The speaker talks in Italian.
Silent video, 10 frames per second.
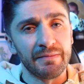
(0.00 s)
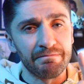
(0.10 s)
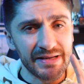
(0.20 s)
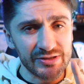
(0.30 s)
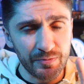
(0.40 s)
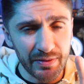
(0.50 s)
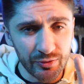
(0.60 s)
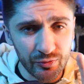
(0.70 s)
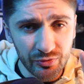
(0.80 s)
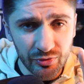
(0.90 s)
ma
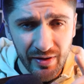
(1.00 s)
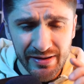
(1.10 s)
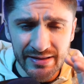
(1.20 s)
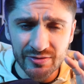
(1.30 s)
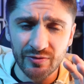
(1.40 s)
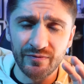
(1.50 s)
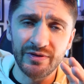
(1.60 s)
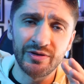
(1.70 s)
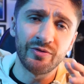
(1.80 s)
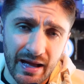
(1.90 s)
soprattutto all'inizio del
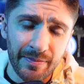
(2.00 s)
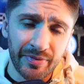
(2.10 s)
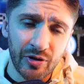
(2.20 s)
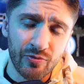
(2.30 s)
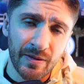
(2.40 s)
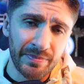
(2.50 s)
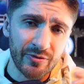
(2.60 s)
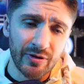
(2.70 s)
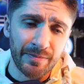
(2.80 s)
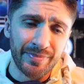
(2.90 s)
video aprirò una
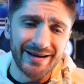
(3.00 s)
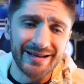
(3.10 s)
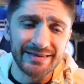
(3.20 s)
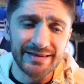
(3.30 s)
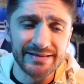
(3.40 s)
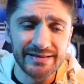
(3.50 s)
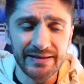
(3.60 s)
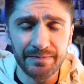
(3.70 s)
piccola parentesi